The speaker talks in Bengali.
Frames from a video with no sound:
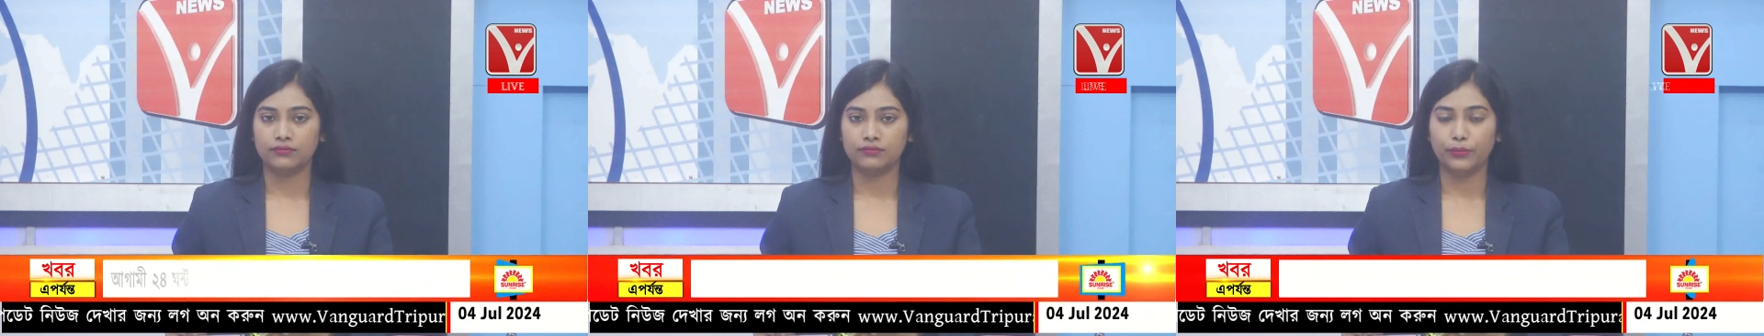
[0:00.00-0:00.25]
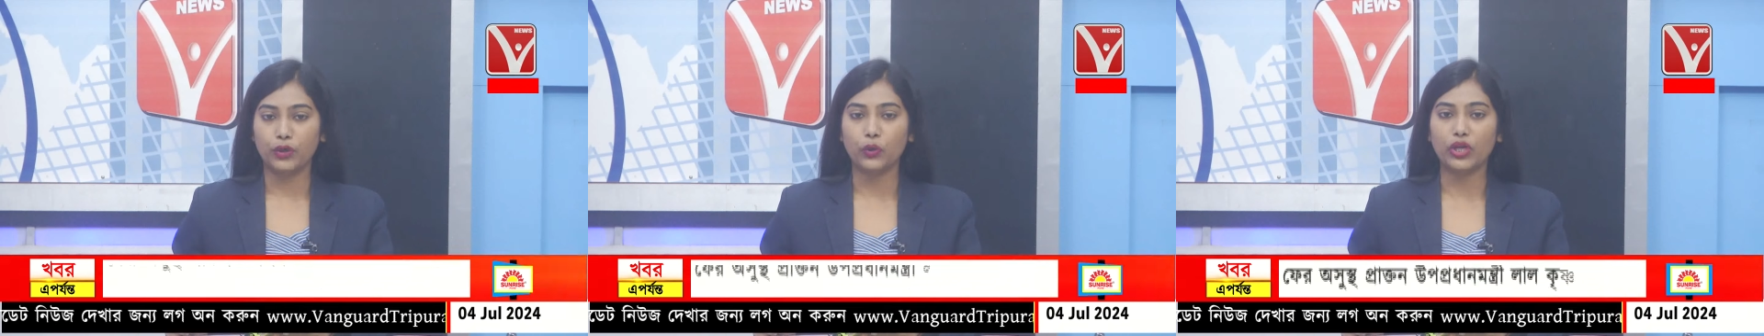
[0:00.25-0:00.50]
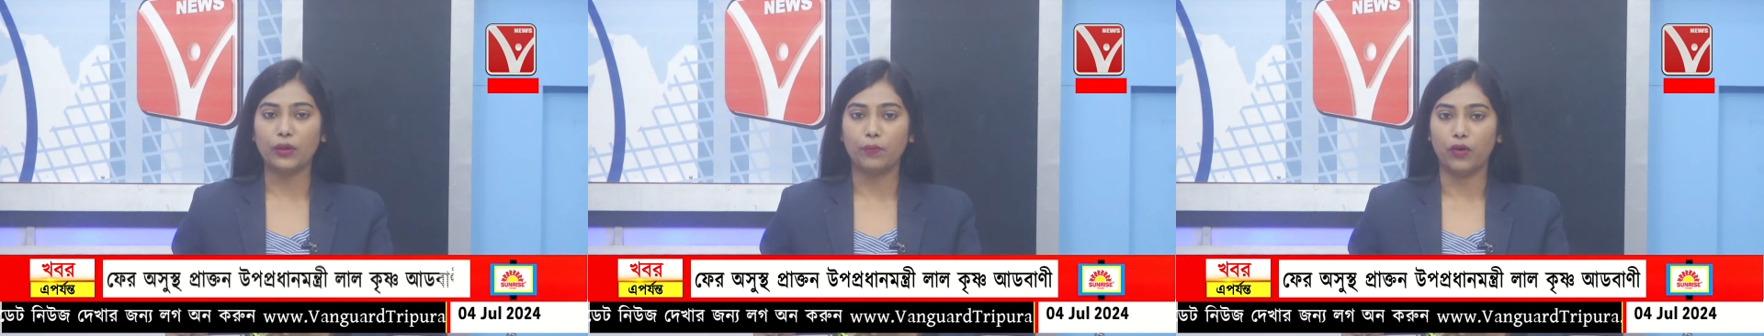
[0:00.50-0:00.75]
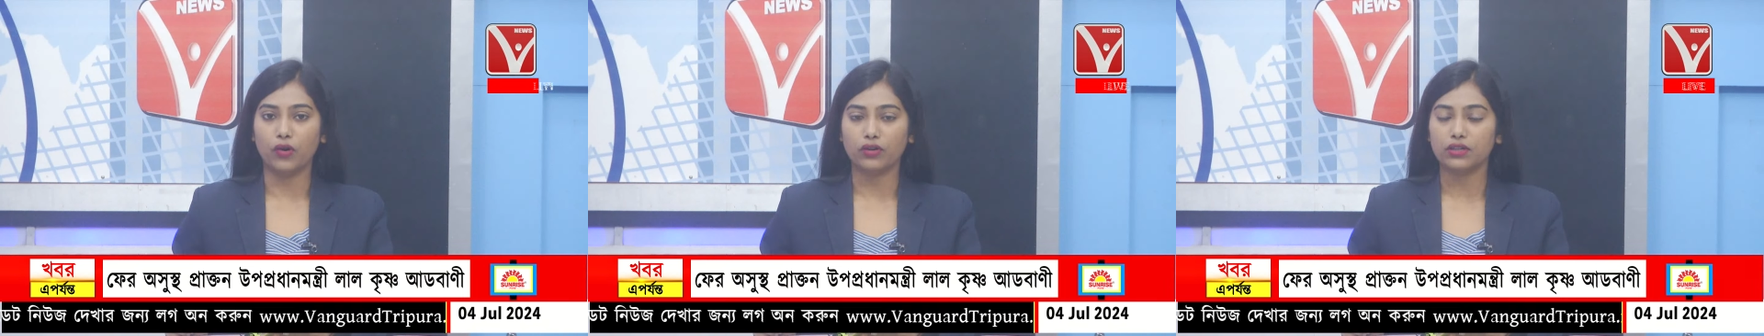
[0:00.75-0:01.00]
বিরতির
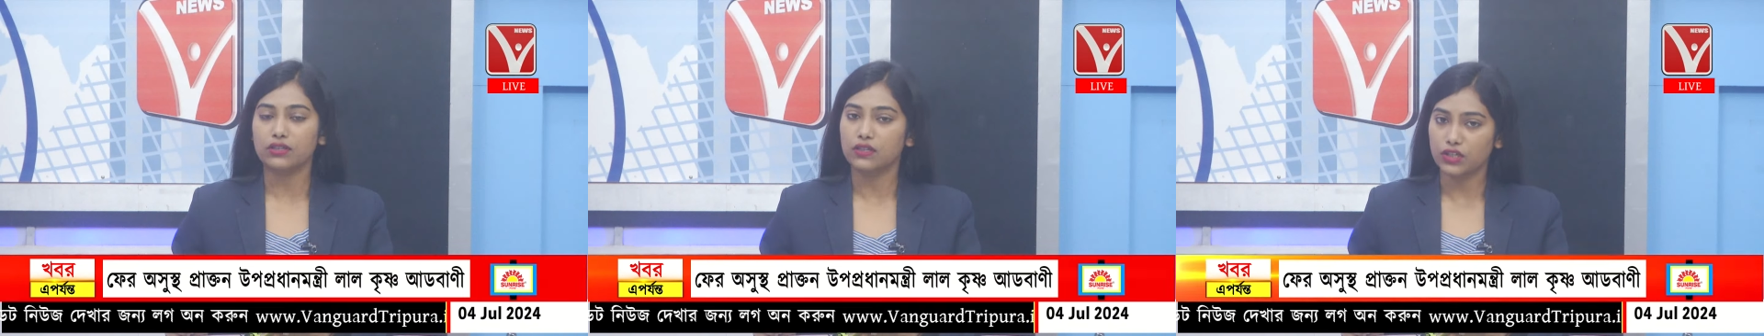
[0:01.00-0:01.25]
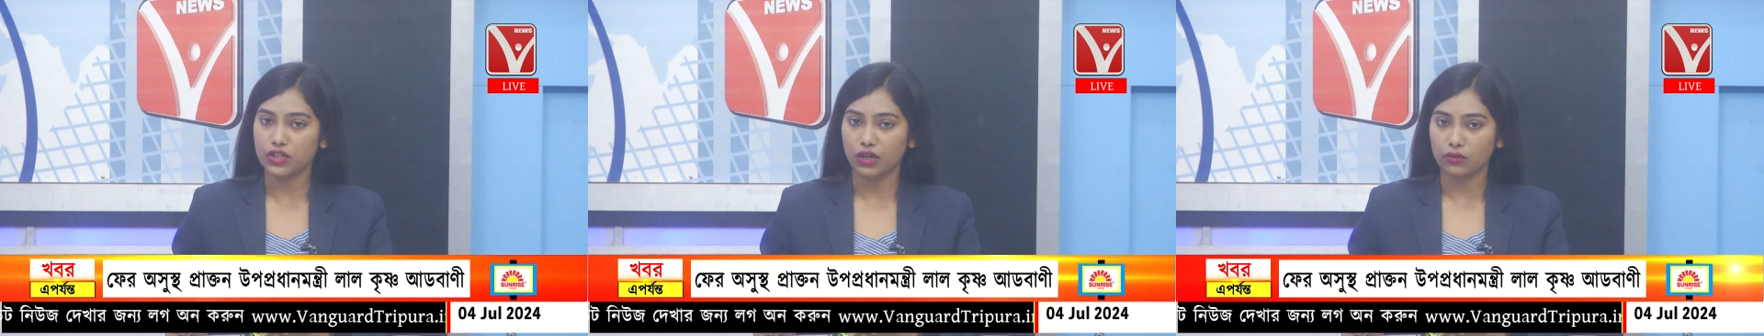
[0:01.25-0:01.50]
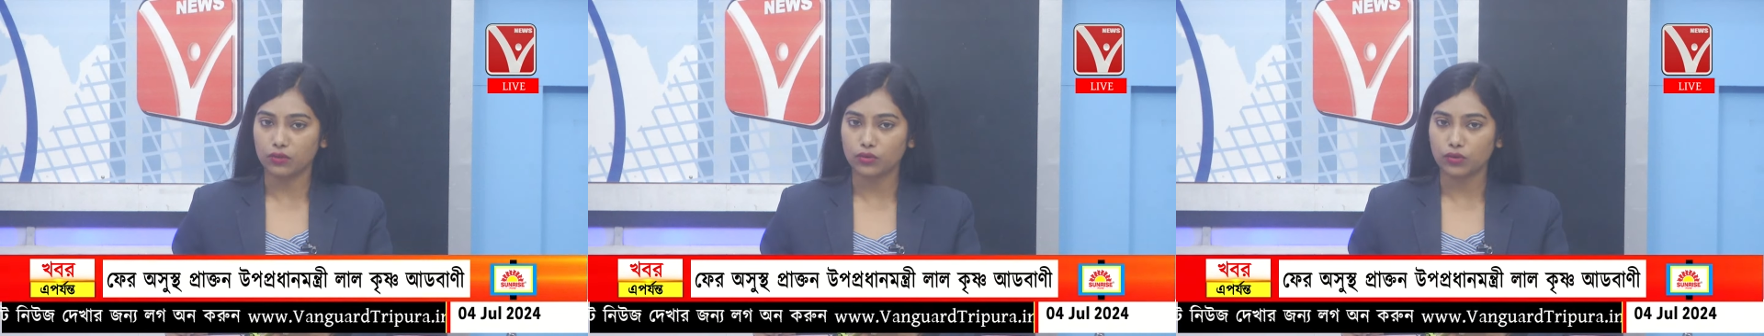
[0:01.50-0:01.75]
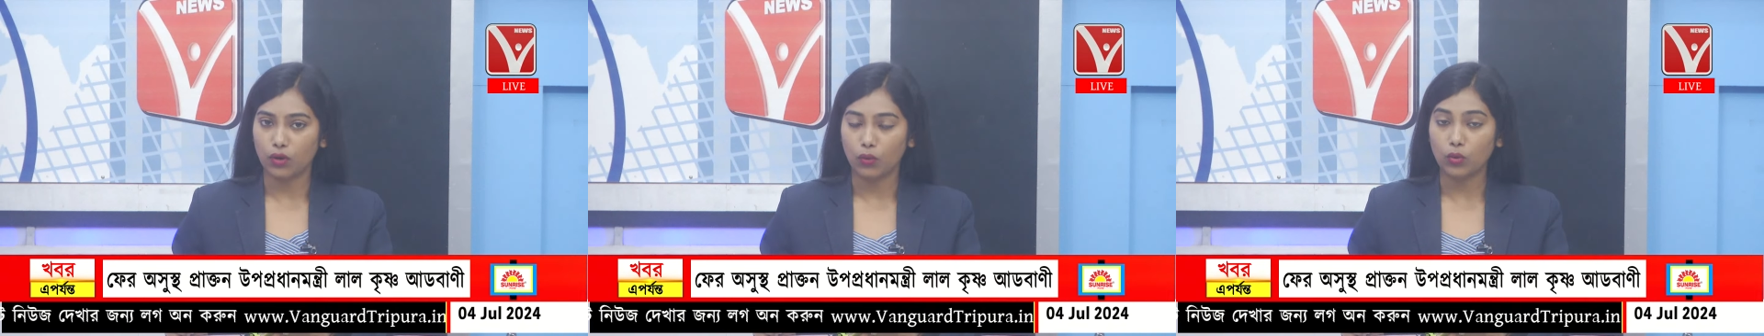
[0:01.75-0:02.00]
পর স্বাগত
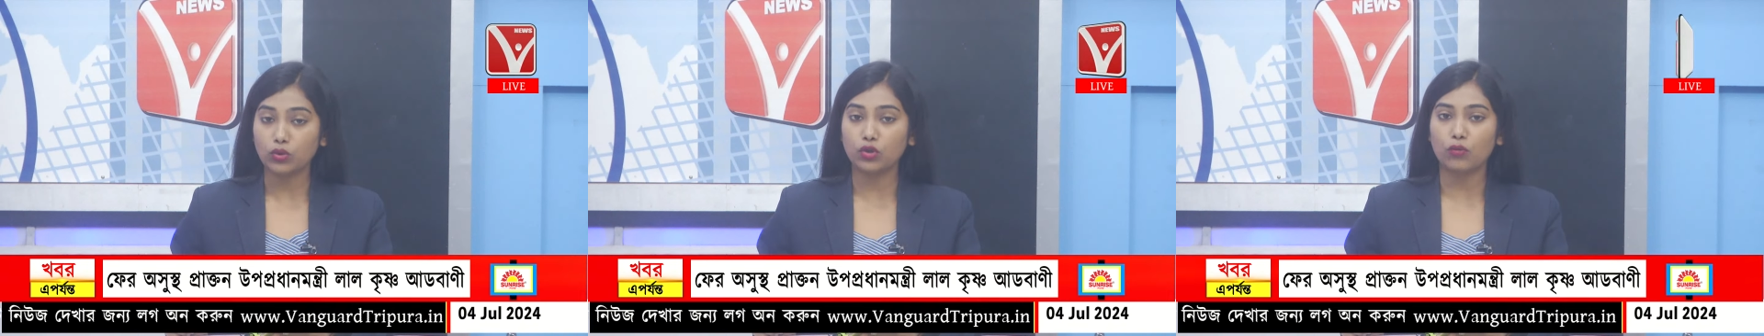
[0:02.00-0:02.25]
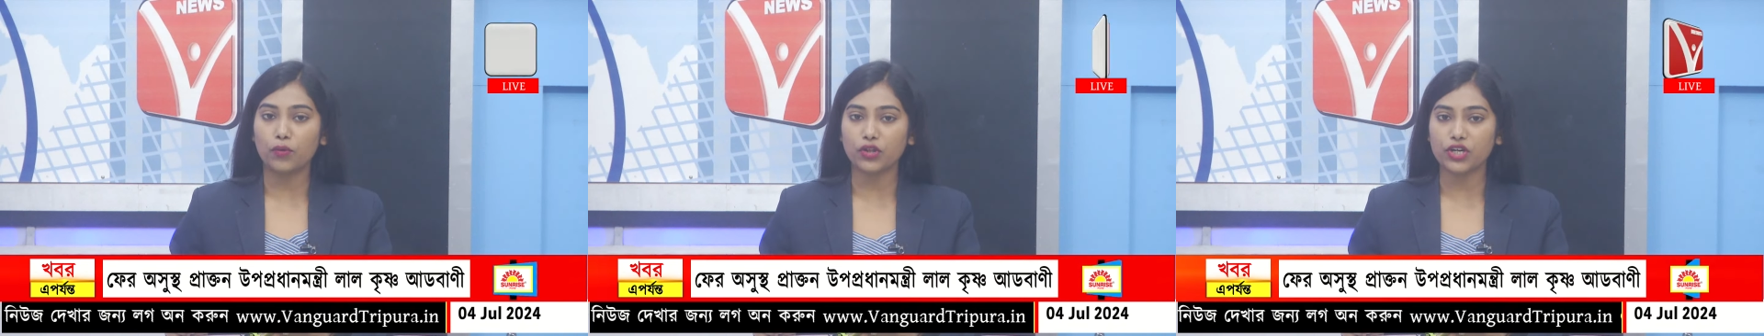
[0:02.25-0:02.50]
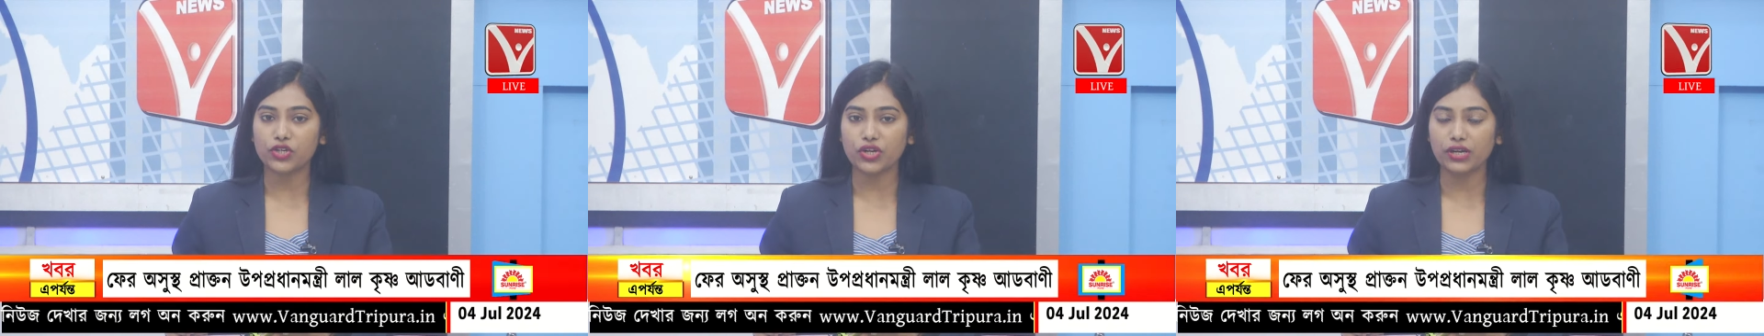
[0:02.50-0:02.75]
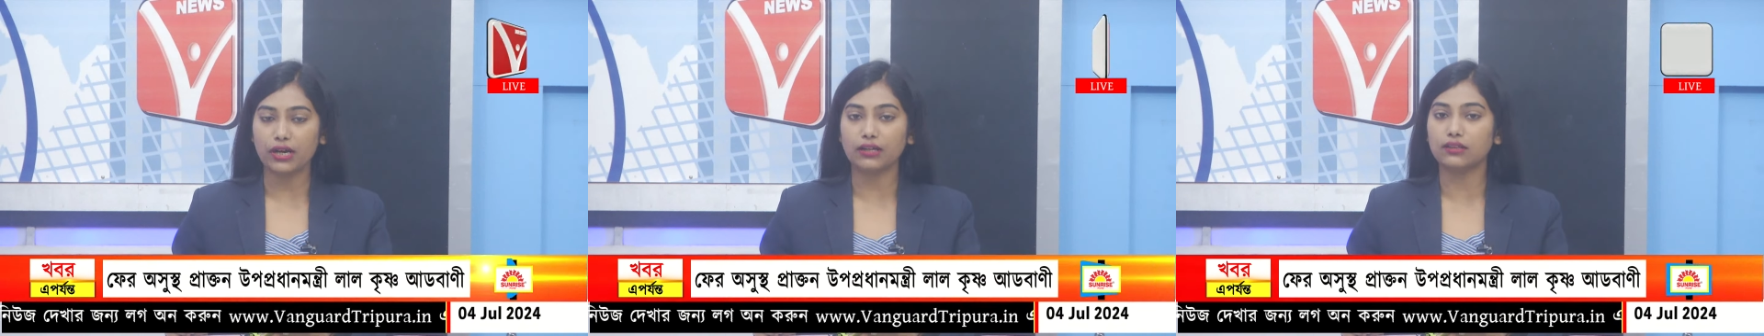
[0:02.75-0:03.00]
উত্তরপ্রদেশে
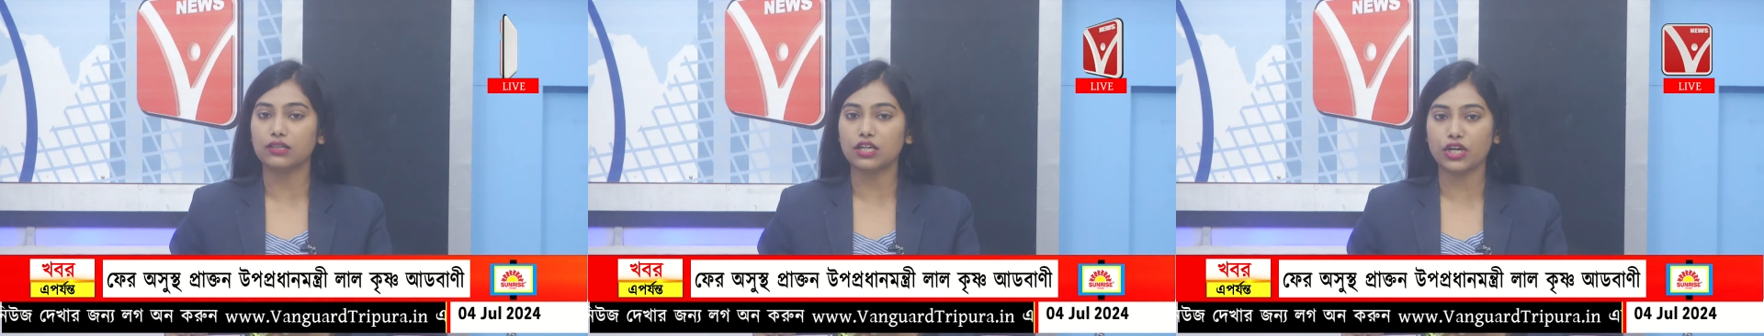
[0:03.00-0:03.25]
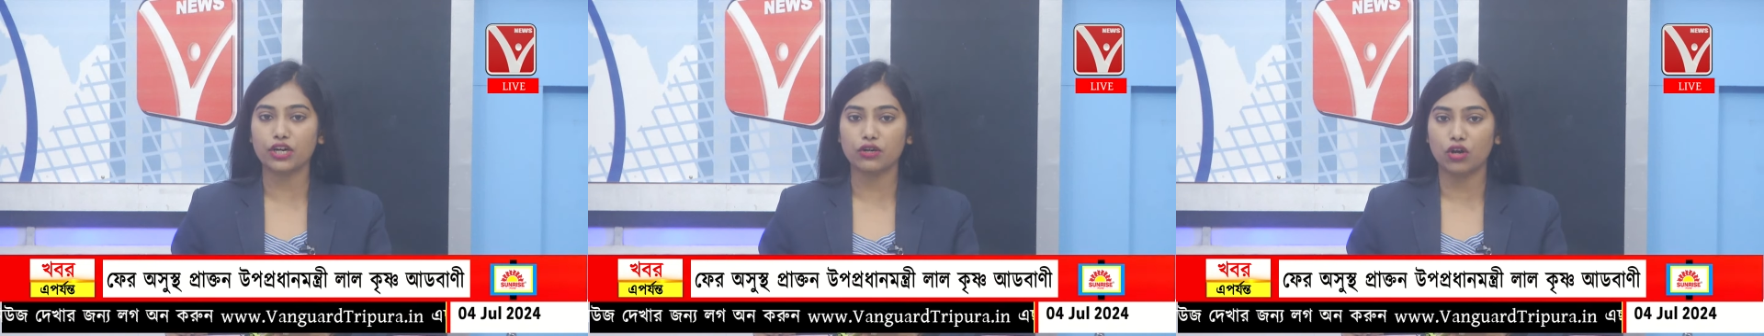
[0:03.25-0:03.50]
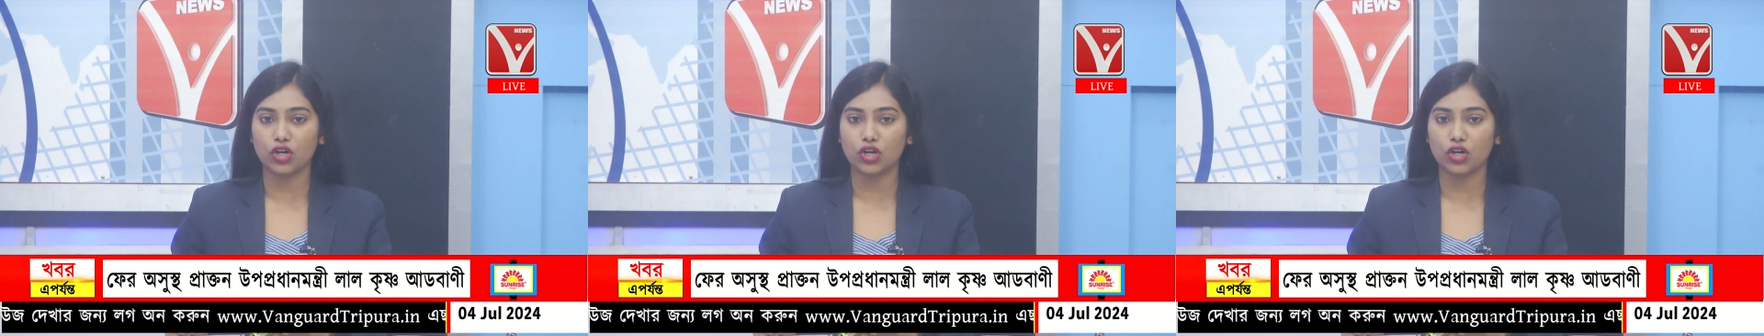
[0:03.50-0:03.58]
হাতরাসের